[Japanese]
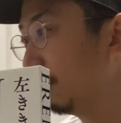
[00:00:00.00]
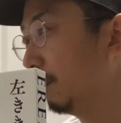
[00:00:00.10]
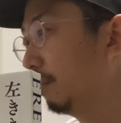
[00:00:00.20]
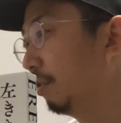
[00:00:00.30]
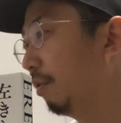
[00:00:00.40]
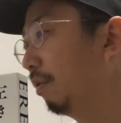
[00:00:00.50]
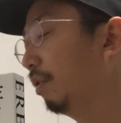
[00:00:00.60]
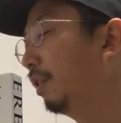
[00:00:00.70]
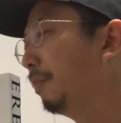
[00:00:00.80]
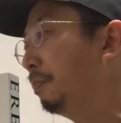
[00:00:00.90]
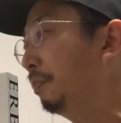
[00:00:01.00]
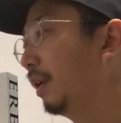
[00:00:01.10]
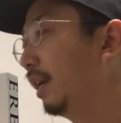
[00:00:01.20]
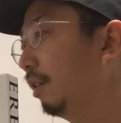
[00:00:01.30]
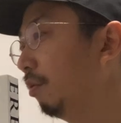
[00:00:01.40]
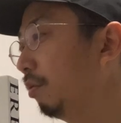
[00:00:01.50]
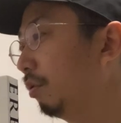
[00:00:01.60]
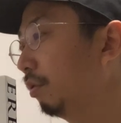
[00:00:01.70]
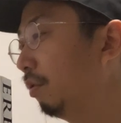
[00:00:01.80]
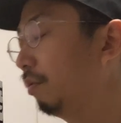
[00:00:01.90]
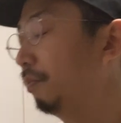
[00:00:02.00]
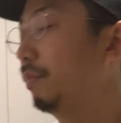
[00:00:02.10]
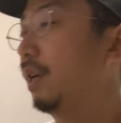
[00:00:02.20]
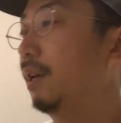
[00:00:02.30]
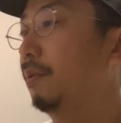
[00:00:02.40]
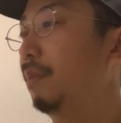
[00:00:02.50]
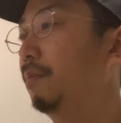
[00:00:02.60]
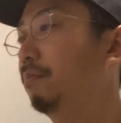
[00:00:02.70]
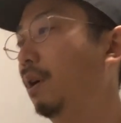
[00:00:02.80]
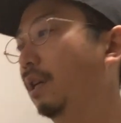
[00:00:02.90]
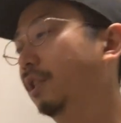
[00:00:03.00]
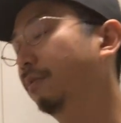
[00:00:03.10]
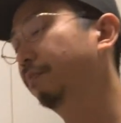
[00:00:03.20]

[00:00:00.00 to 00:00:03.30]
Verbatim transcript: ずっと、えノートの、えメンバーシッ